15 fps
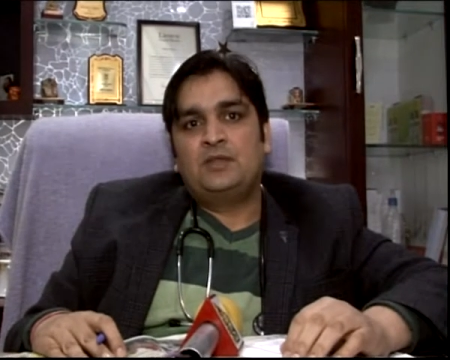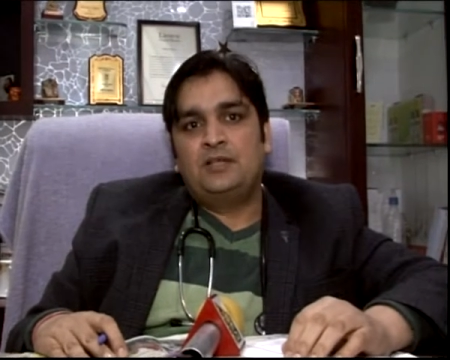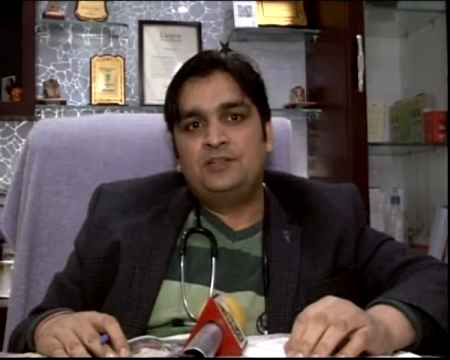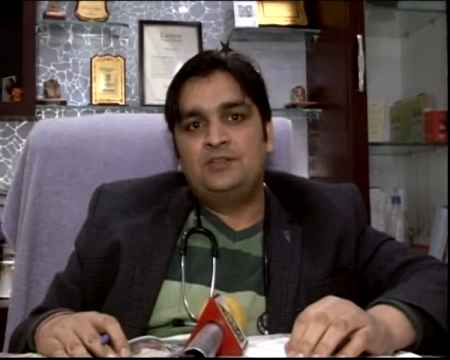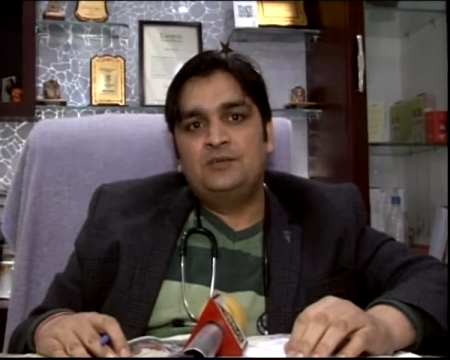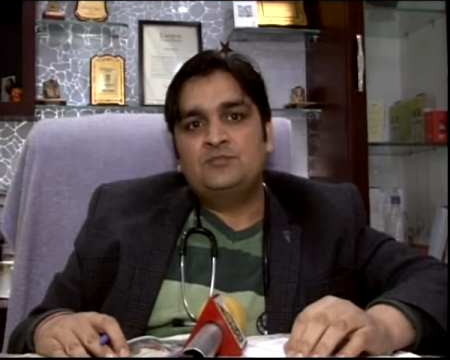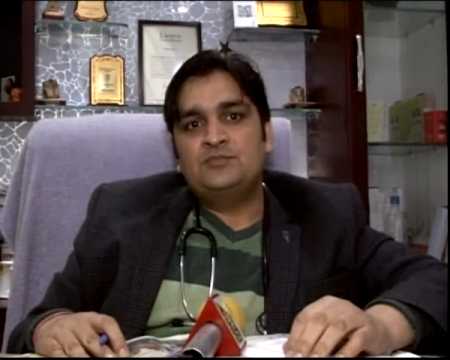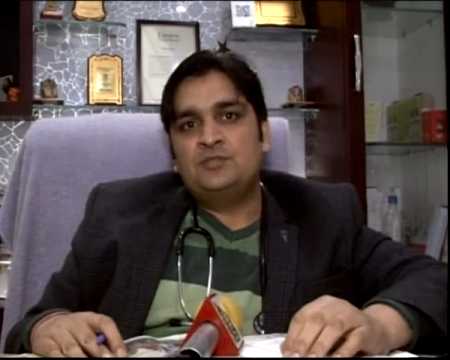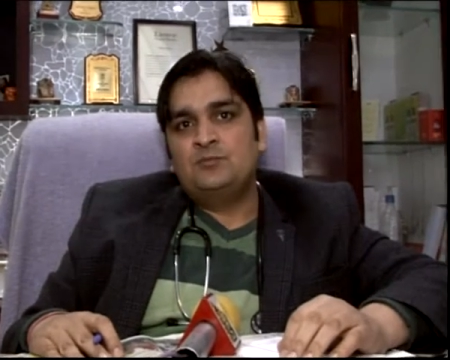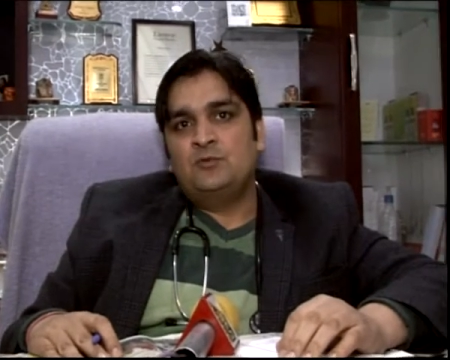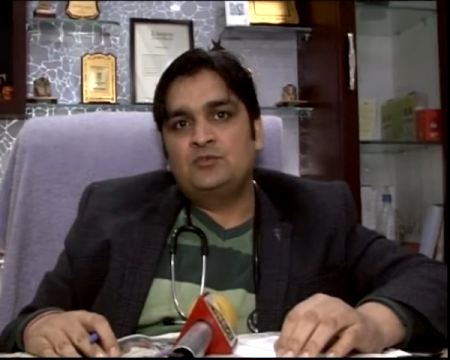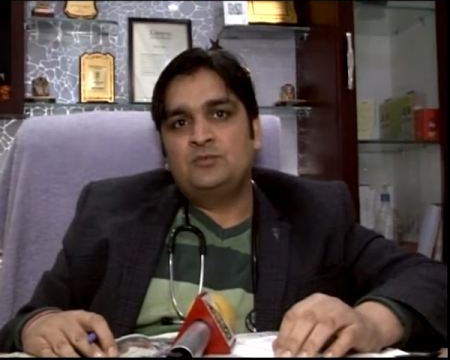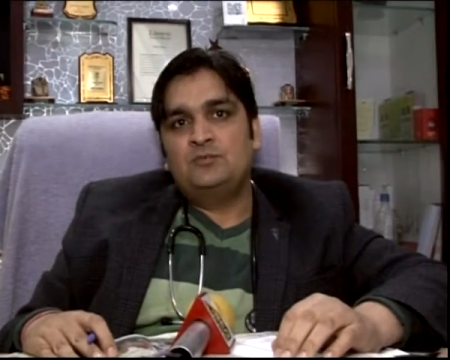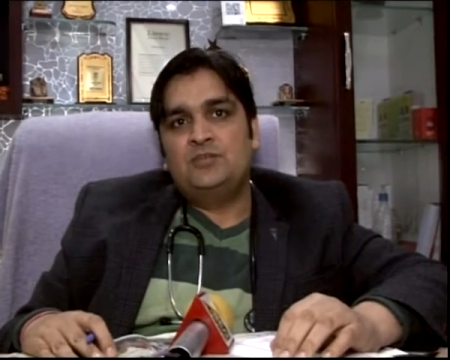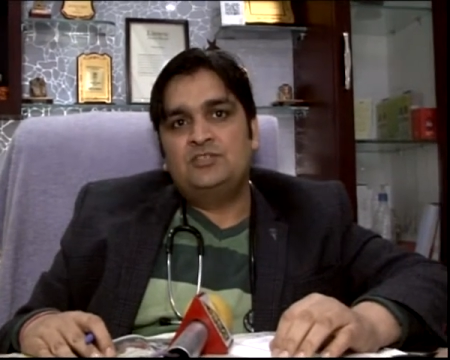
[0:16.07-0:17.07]
एकदम से
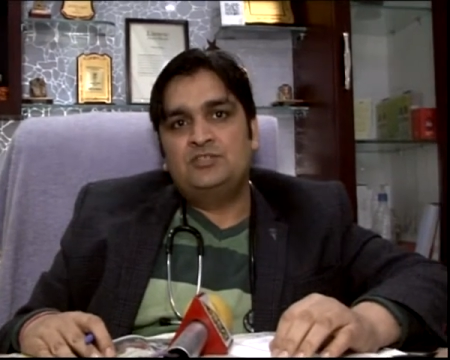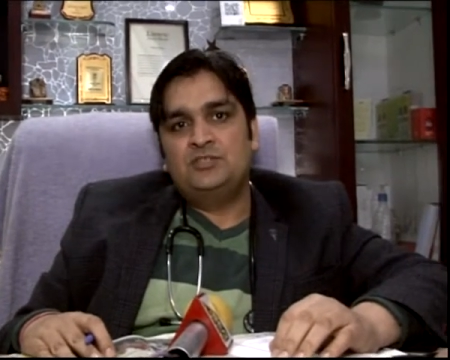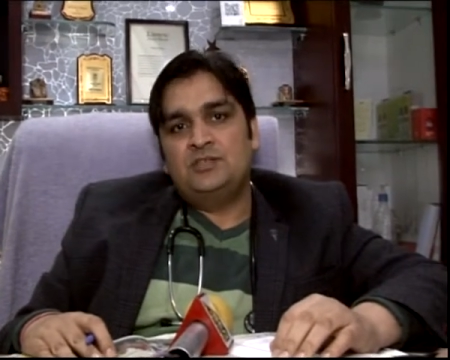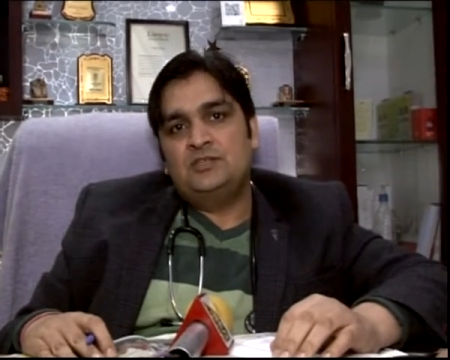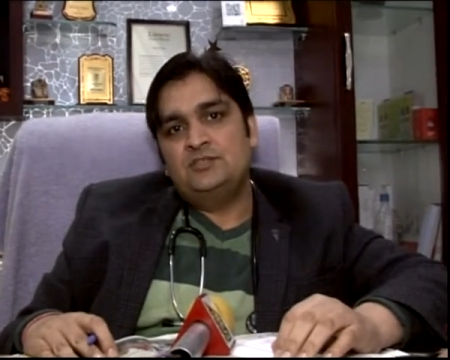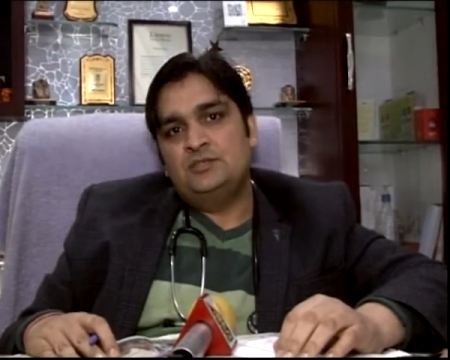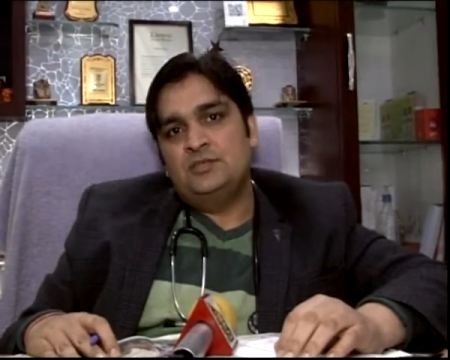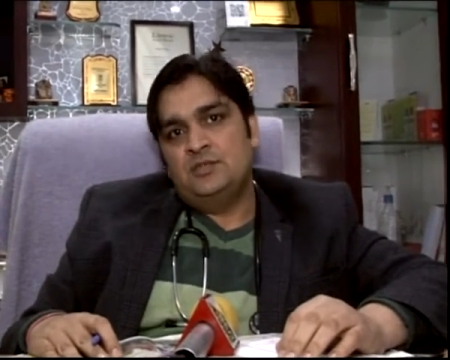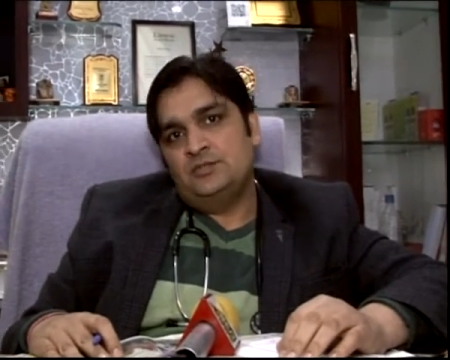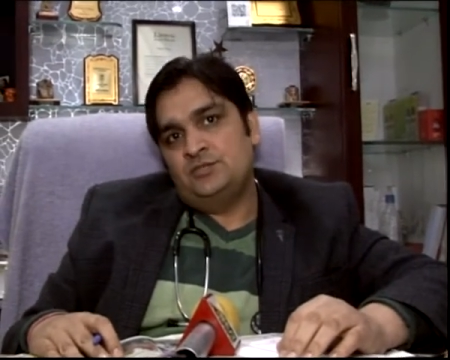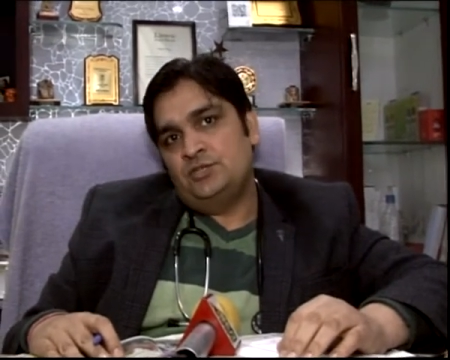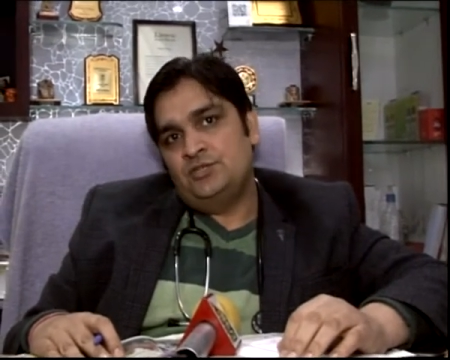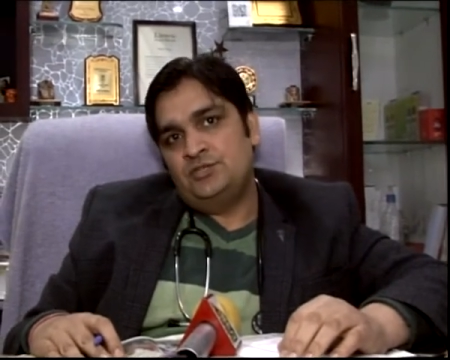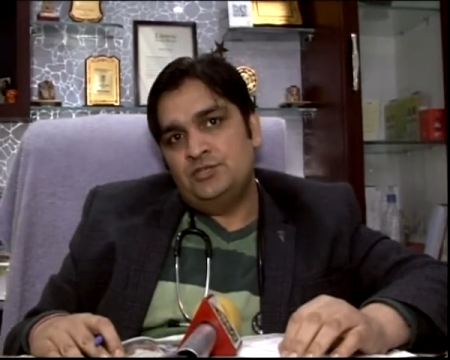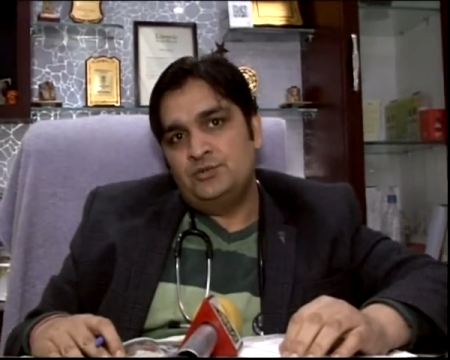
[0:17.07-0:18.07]
मौसम में जितना ज़्यादा
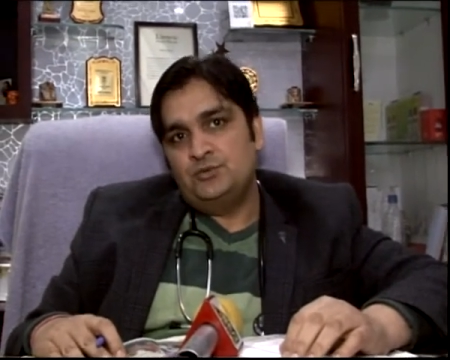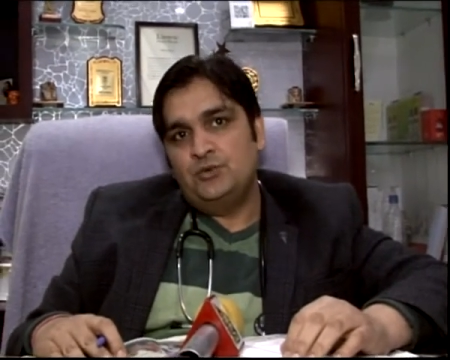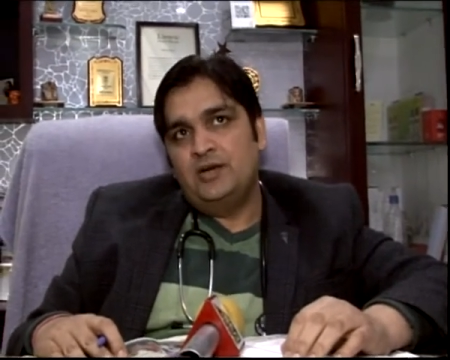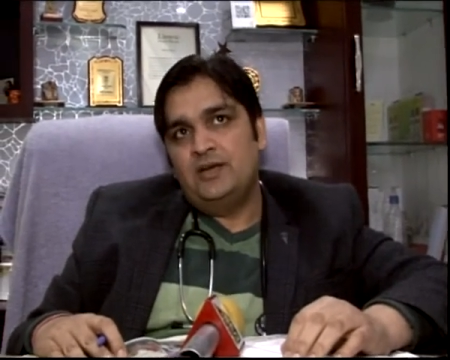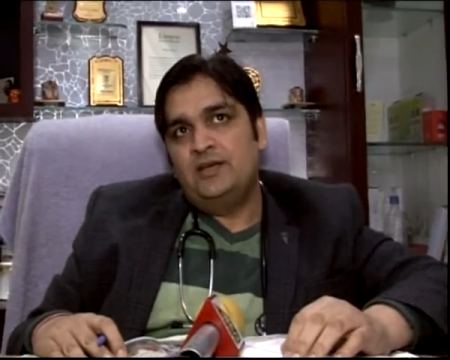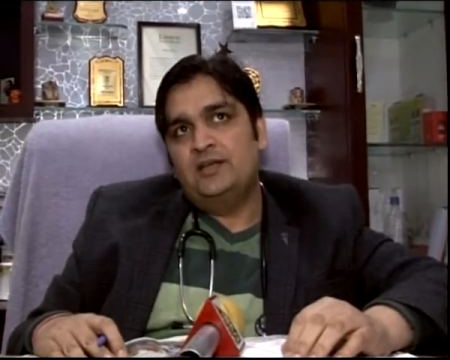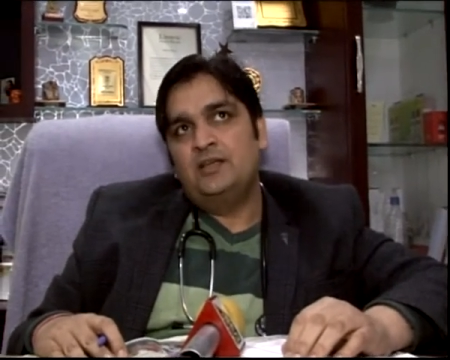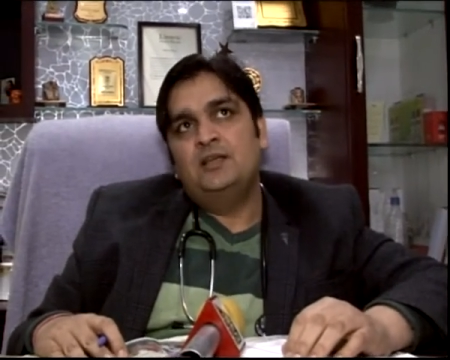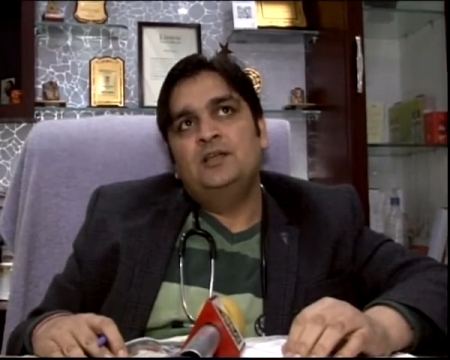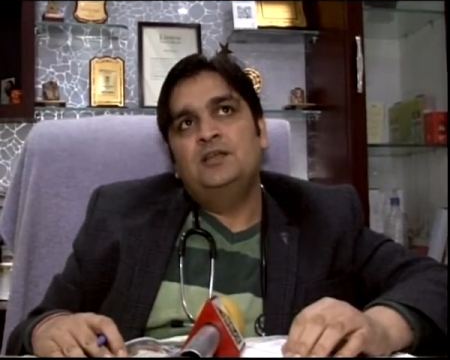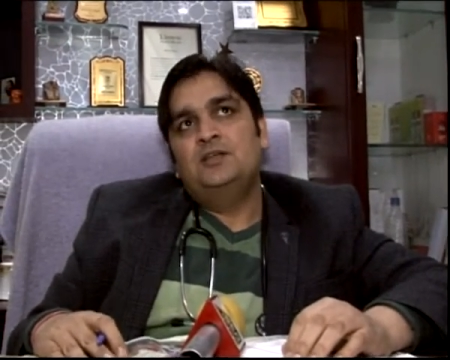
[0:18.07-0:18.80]
चेंजेज हुआ है